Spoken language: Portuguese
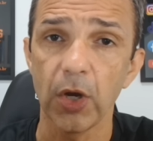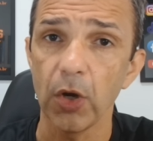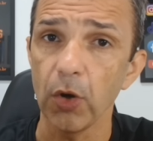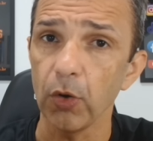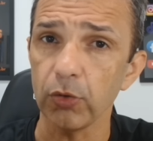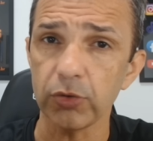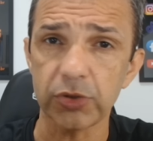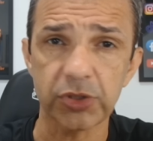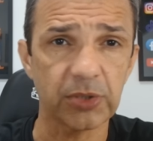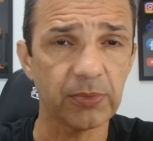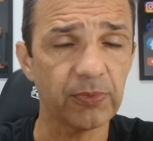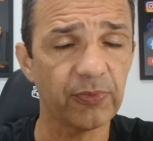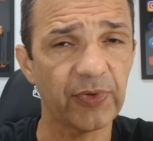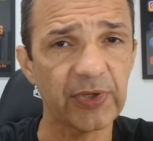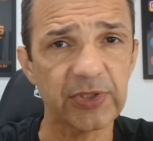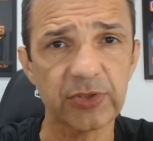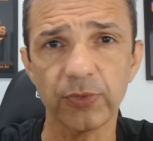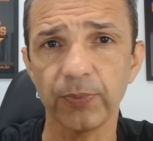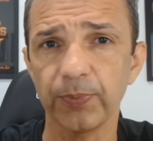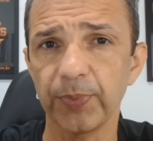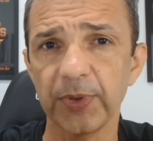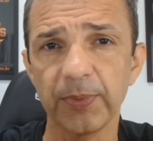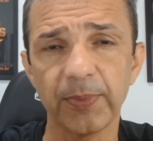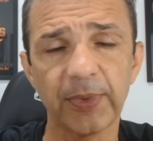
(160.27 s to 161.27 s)
O time fez um
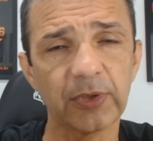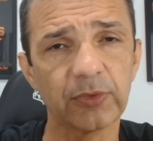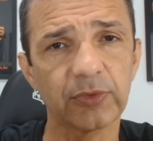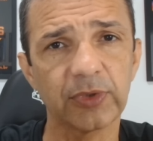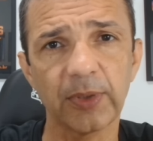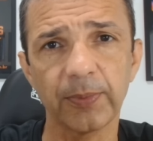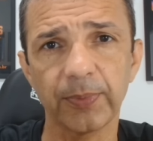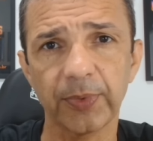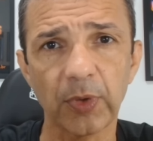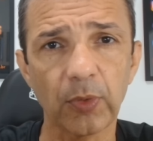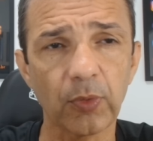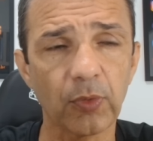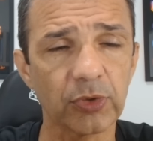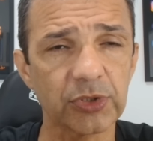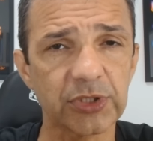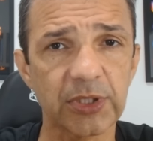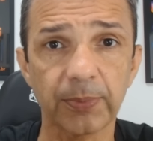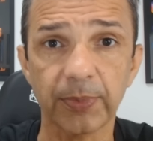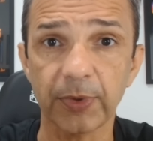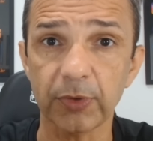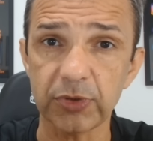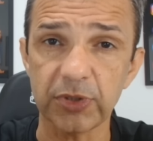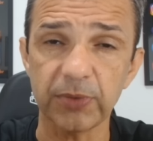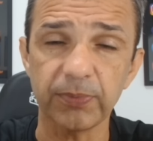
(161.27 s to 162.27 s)
primeiro tempo que eu gostei,
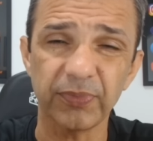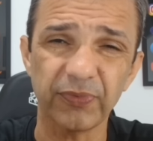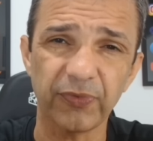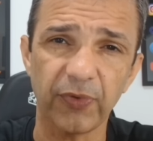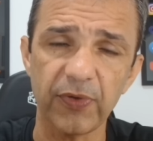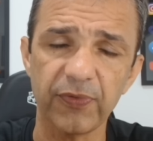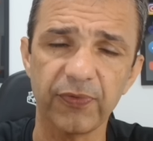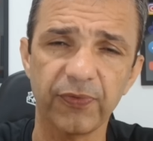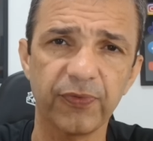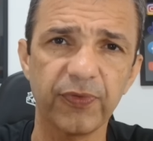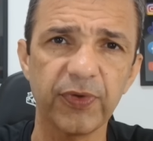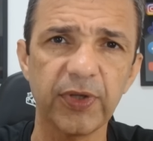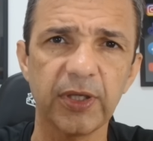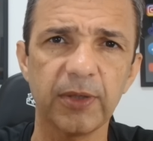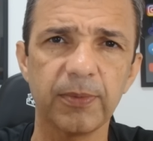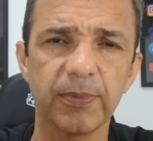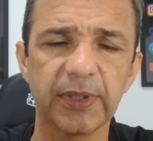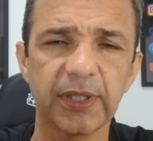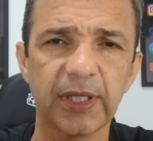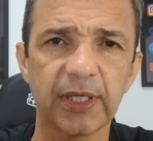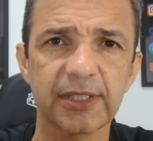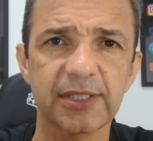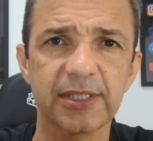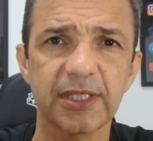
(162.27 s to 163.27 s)
porque o time foi firme,
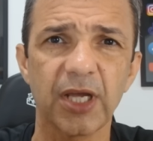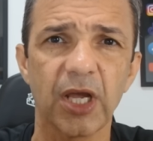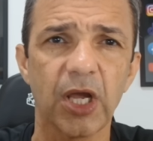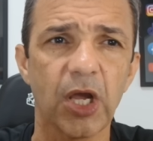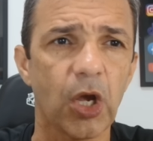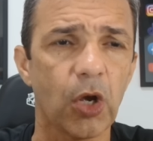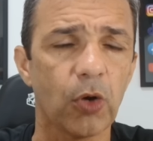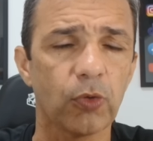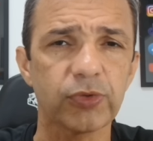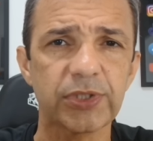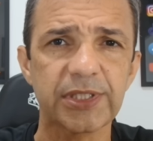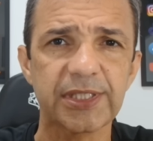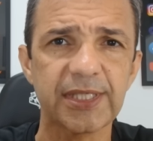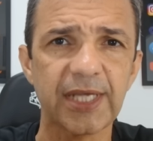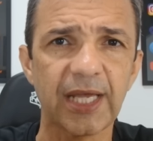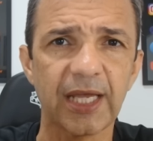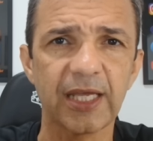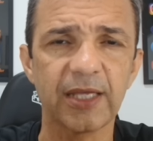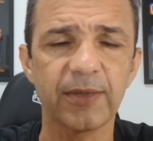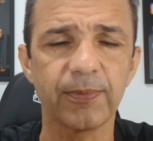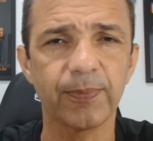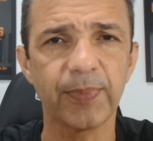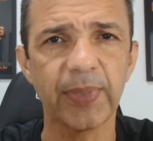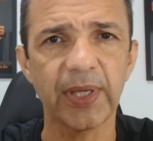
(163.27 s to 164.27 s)
né? Assim, o
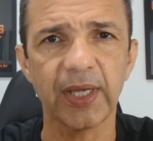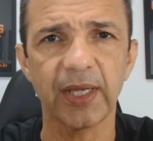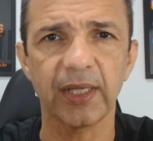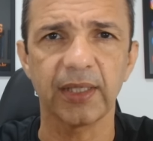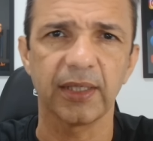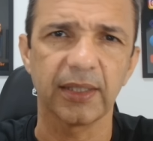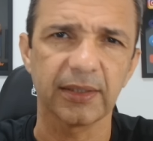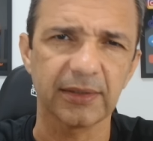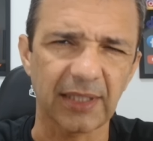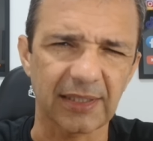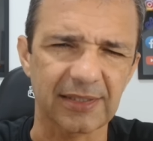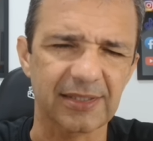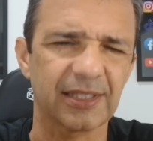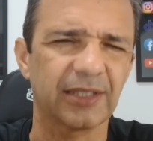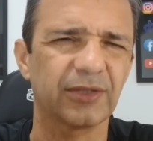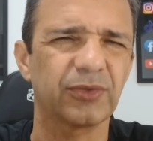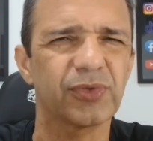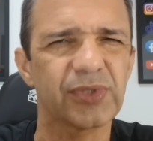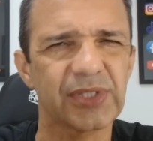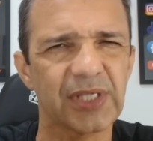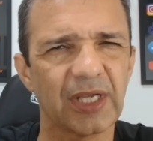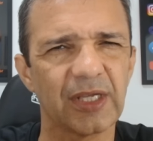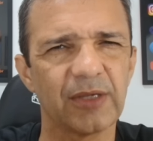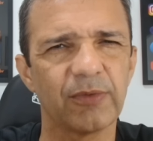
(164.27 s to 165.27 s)
CRB, tá certo que o
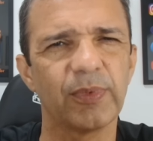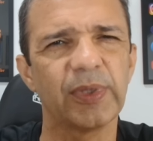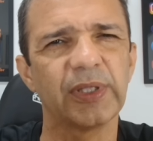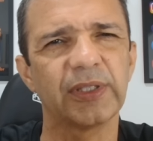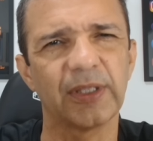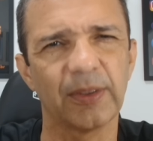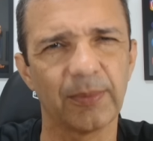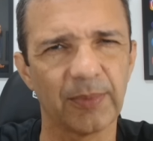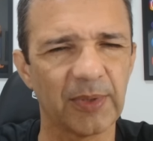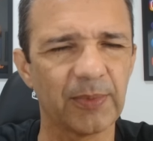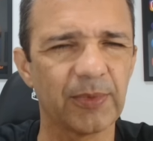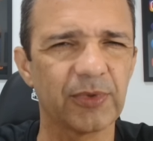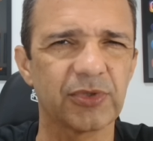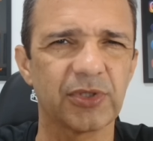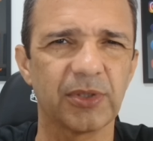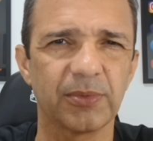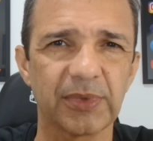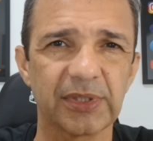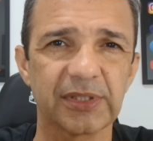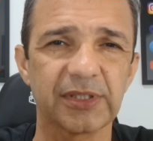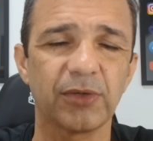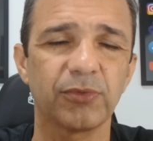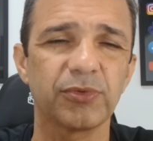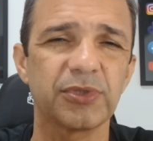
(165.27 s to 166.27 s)
CRB também, meus
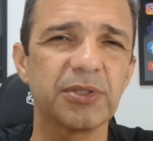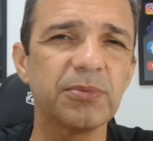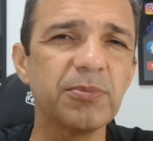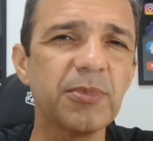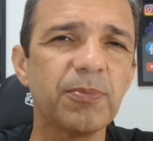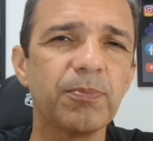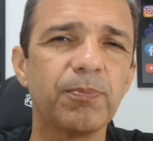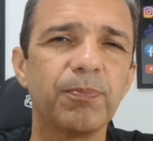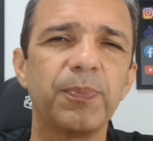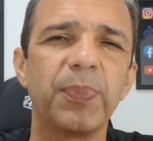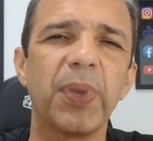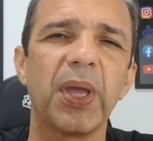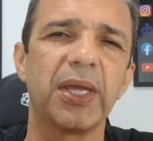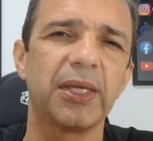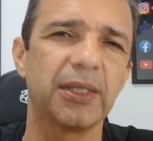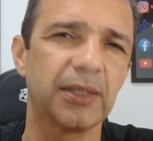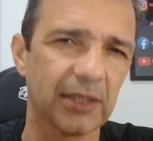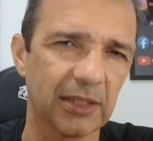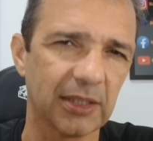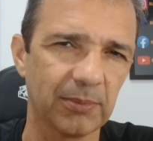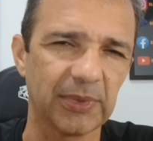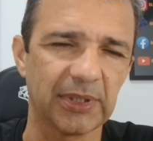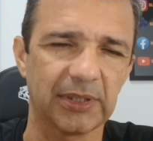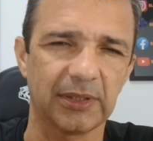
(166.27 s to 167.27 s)
amigos, é um time bem
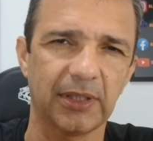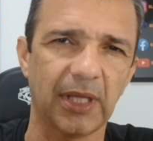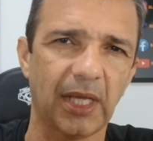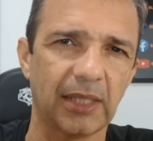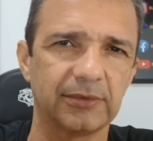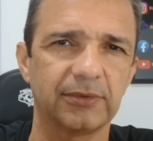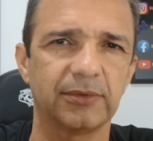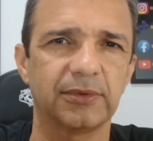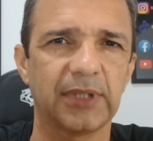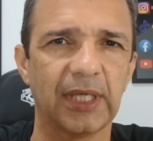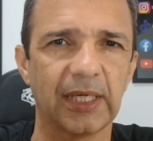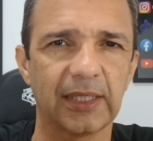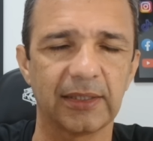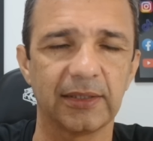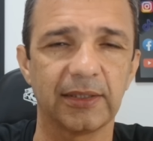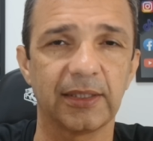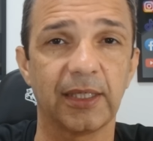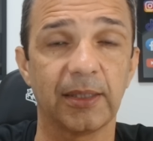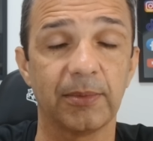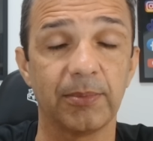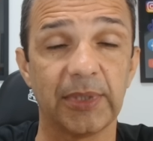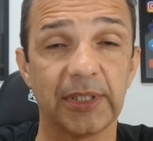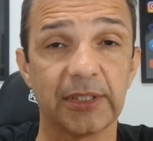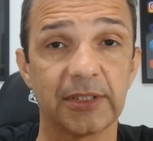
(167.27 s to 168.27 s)
limitado
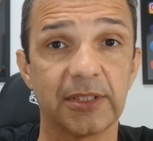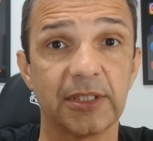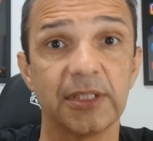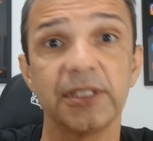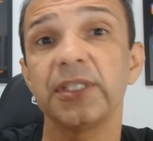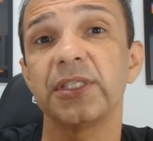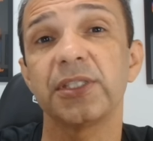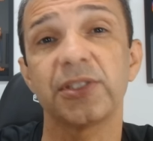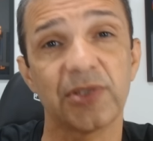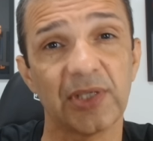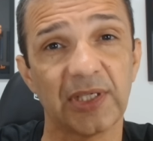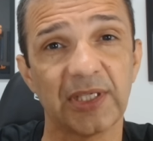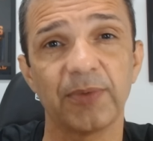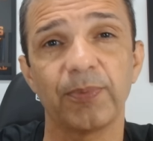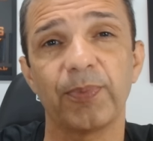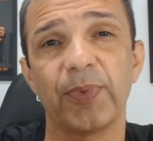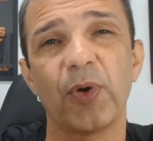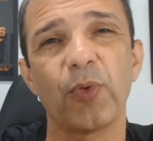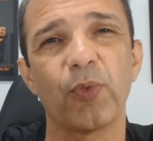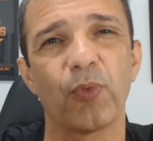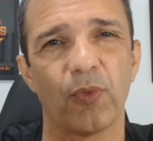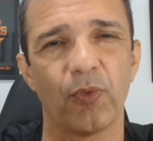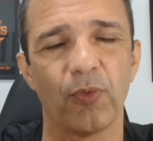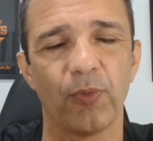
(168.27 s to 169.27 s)
tecnicamente. E isso é que
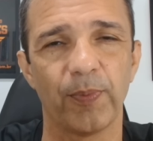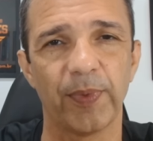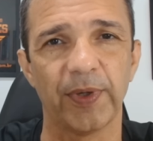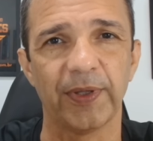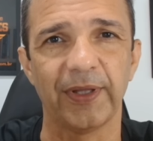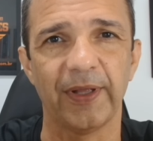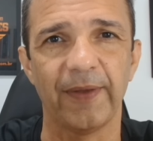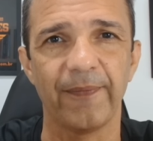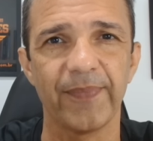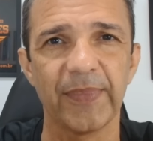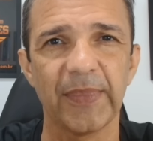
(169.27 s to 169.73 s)
preocupa, né?